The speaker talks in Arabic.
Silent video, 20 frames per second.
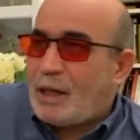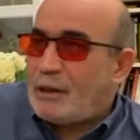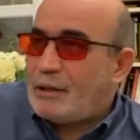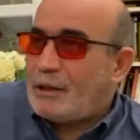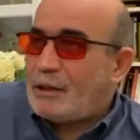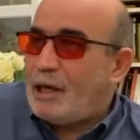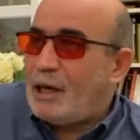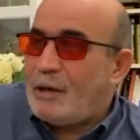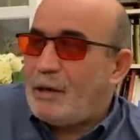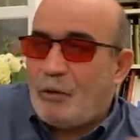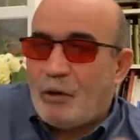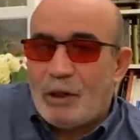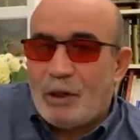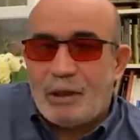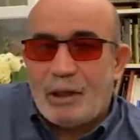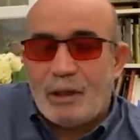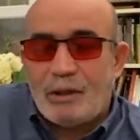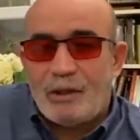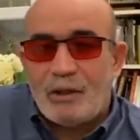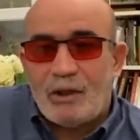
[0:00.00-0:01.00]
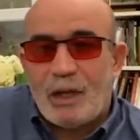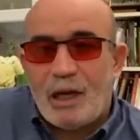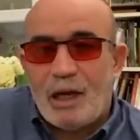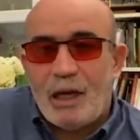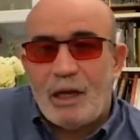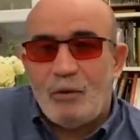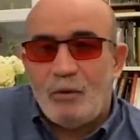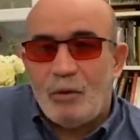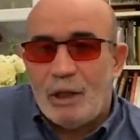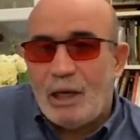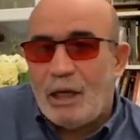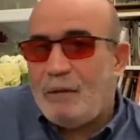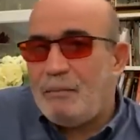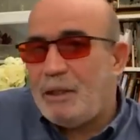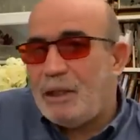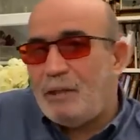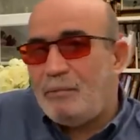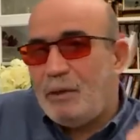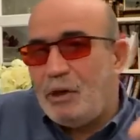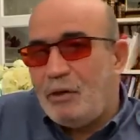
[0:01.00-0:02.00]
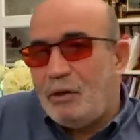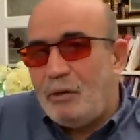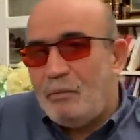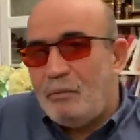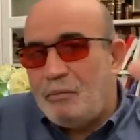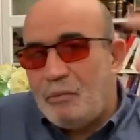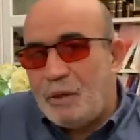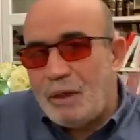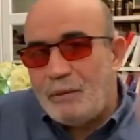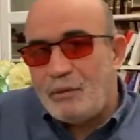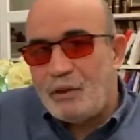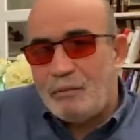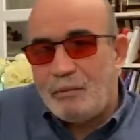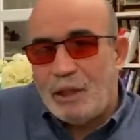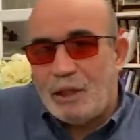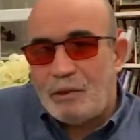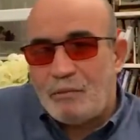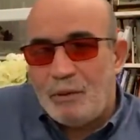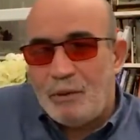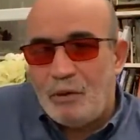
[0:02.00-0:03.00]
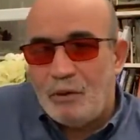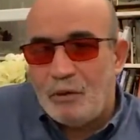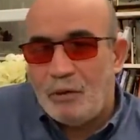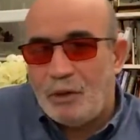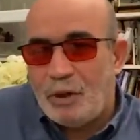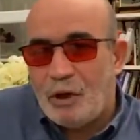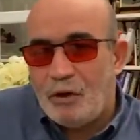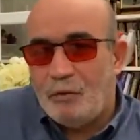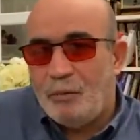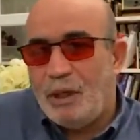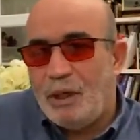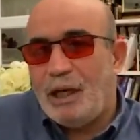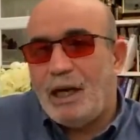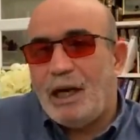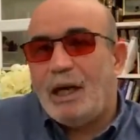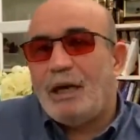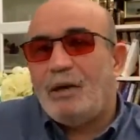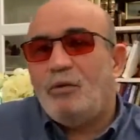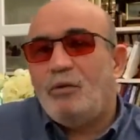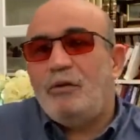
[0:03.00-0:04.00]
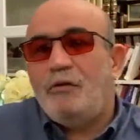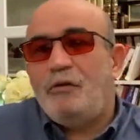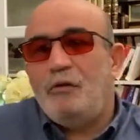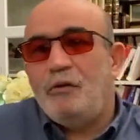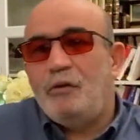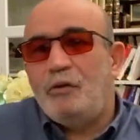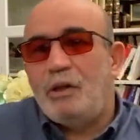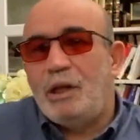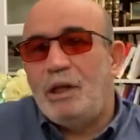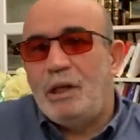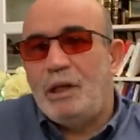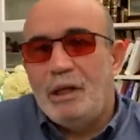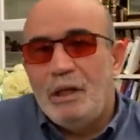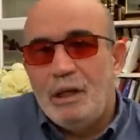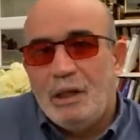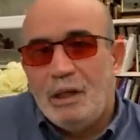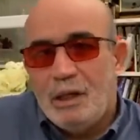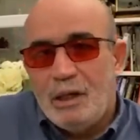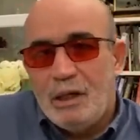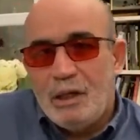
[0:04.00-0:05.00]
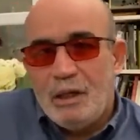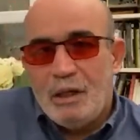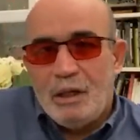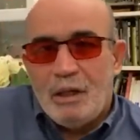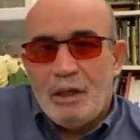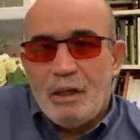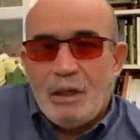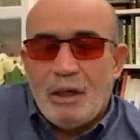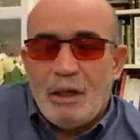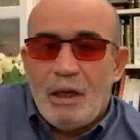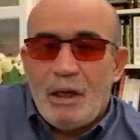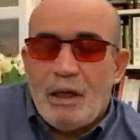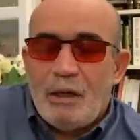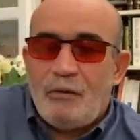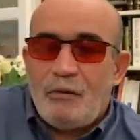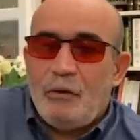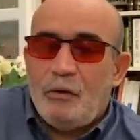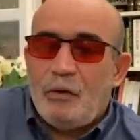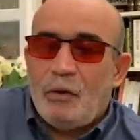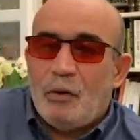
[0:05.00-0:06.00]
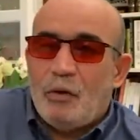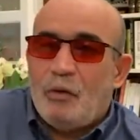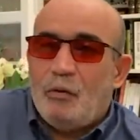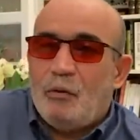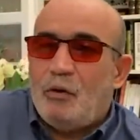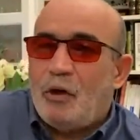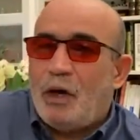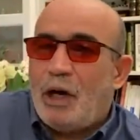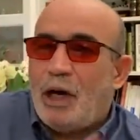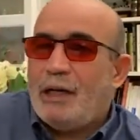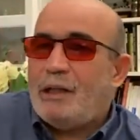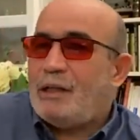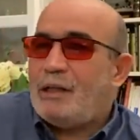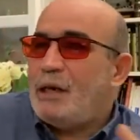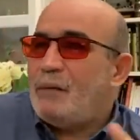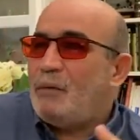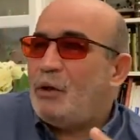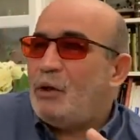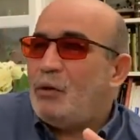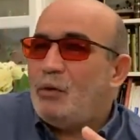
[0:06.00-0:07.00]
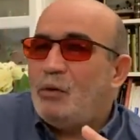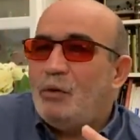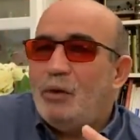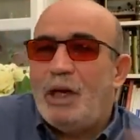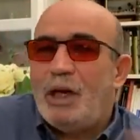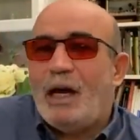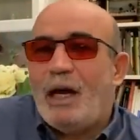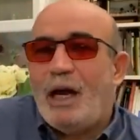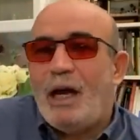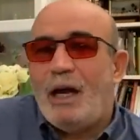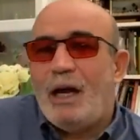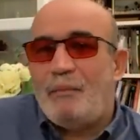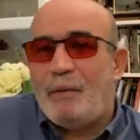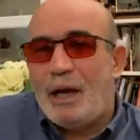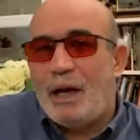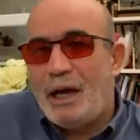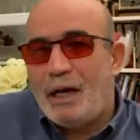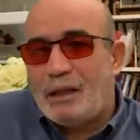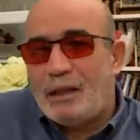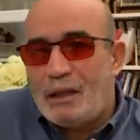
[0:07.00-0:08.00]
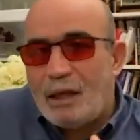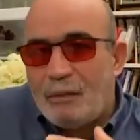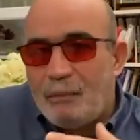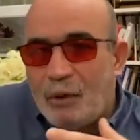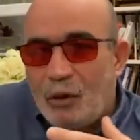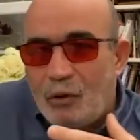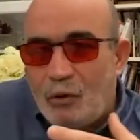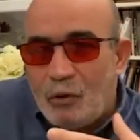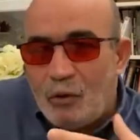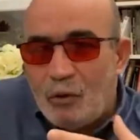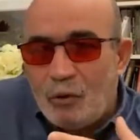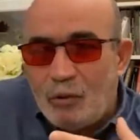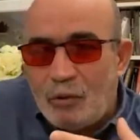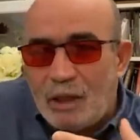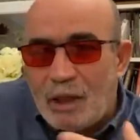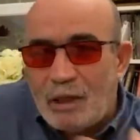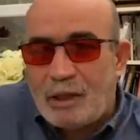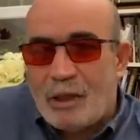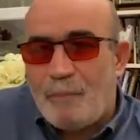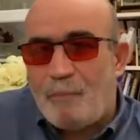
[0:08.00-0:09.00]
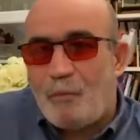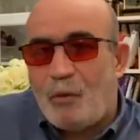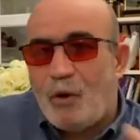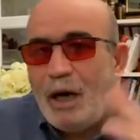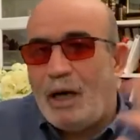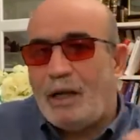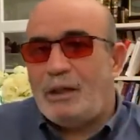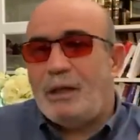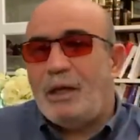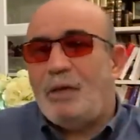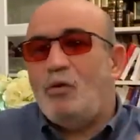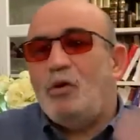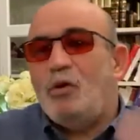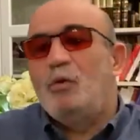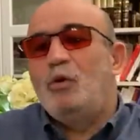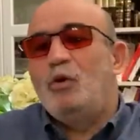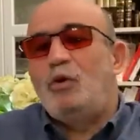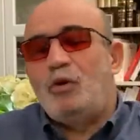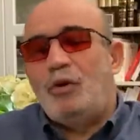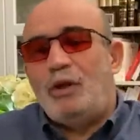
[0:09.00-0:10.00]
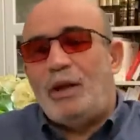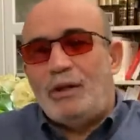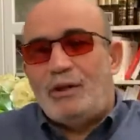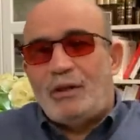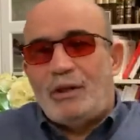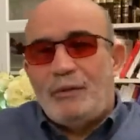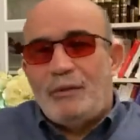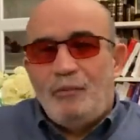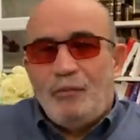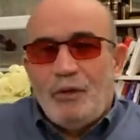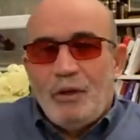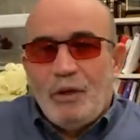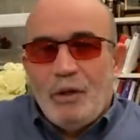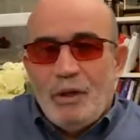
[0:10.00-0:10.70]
تاع طياب ولا تاع تسخان ولا يمد منهم 500 مليون او مليار وتفوت ال... آه، تفوت الامور حتى بدون رقابه حتى بدون تتبع حتى ويموتوا الناس